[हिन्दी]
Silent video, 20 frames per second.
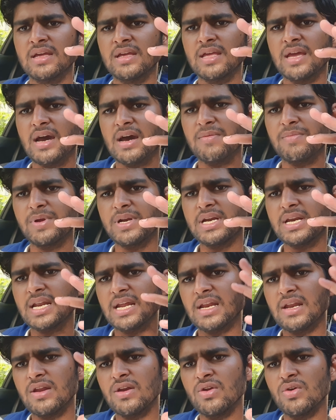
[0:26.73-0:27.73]
यहाँ पर
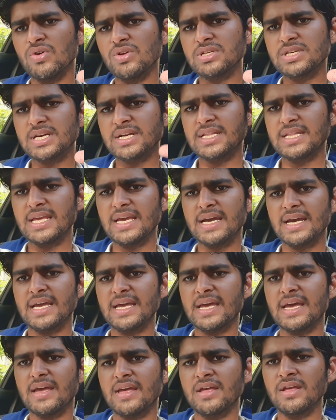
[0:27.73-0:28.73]
ट्रेलर लॉन्च कर दिया
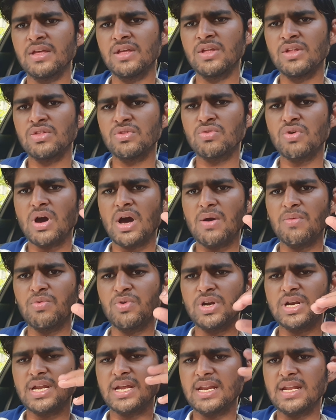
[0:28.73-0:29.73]
गया है तो आप वो
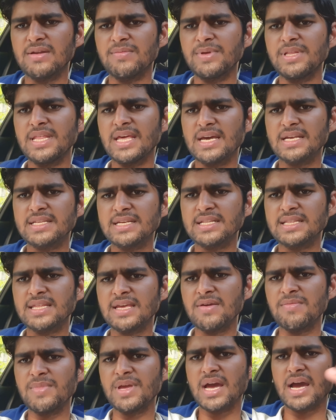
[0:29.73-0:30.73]
ट्रेलर भी देख सकते हैं मैं